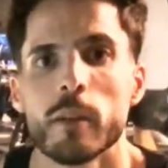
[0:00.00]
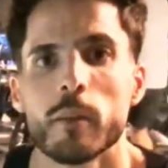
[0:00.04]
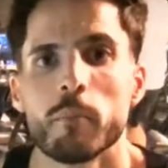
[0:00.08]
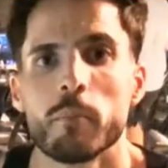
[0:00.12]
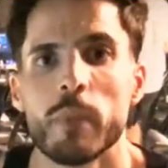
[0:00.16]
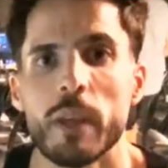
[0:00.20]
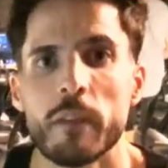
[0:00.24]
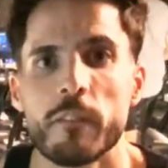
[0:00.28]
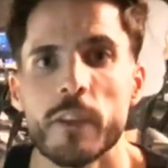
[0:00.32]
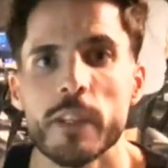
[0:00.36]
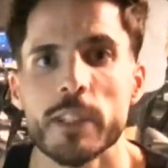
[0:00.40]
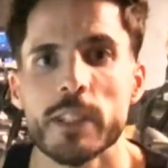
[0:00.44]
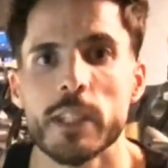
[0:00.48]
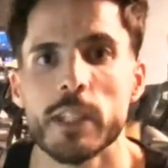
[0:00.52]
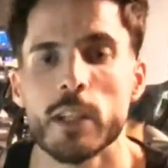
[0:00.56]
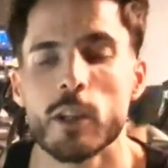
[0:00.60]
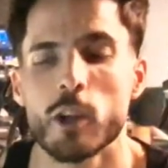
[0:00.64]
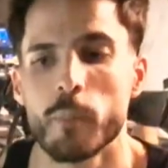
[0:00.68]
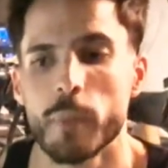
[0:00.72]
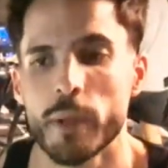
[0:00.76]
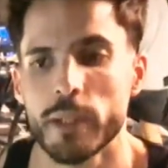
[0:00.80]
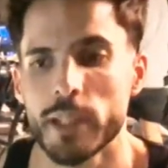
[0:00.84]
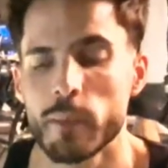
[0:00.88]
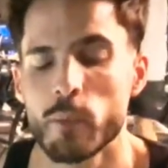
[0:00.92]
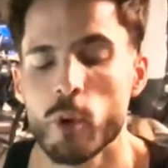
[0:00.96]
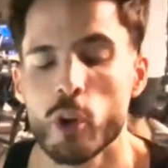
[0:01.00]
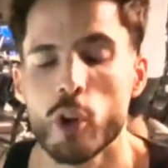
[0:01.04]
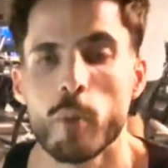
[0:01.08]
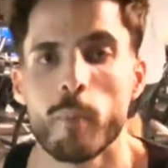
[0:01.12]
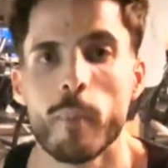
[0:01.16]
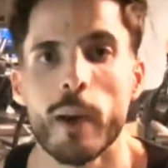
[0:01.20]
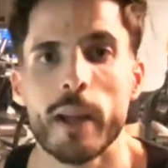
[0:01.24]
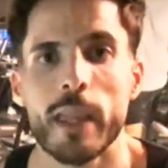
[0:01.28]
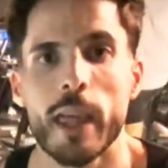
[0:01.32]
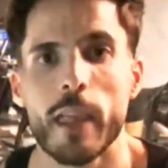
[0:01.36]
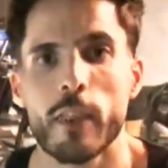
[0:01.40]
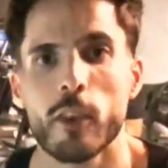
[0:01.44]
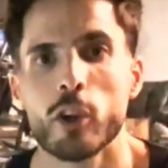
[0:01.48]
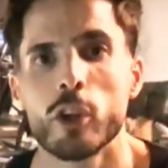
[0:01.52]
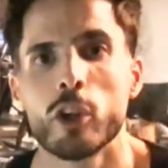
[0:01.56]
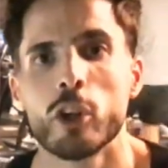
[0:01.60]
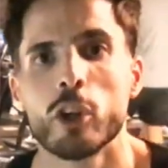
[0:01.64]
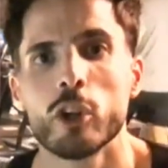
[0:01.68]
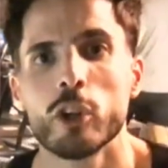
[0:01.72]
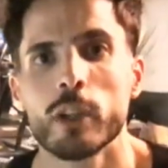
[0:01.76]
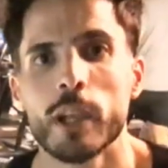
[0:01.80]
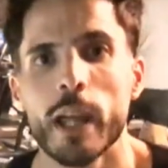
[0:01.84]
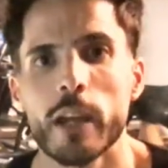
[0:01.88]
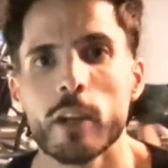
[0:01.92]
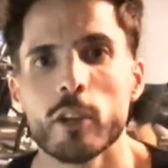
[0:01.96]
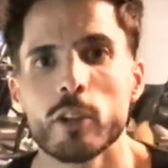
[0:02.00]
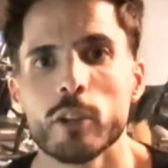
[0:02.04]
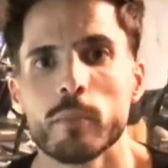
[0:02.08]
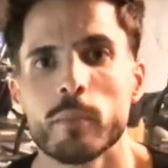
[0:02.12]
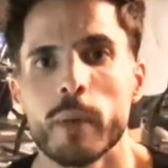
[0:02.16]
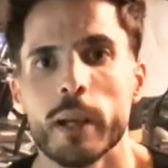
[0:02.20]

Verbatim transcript: Men Physique competimos con bañador largo...